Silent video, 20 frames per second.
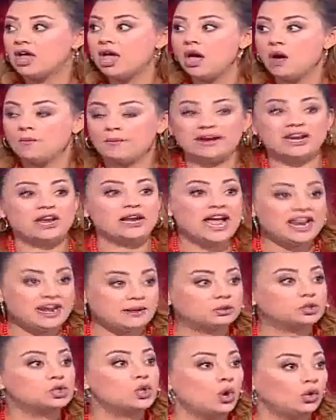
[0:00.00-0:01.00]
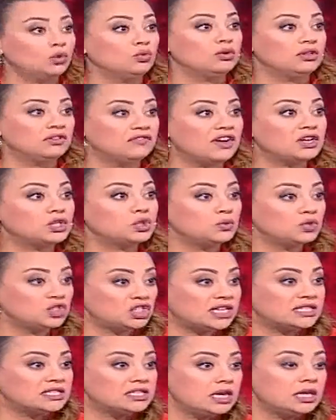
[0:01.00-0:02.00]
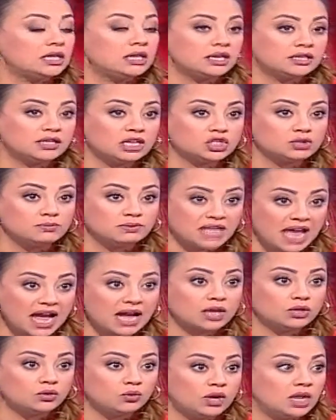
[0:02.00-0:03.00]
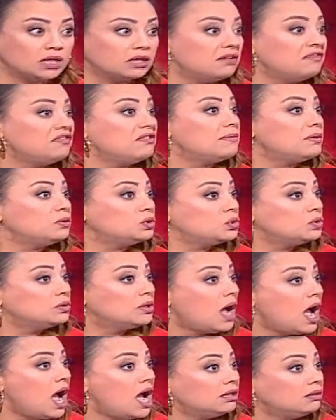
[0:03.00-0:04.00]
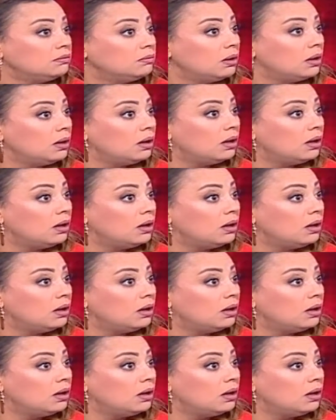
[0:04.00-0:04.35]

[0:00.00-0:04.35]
معناها نحن باش نقعدوا نتفرجوا الشخصيات اللي تنجم تاكد ولا تنفي موجوده حاجه اوزم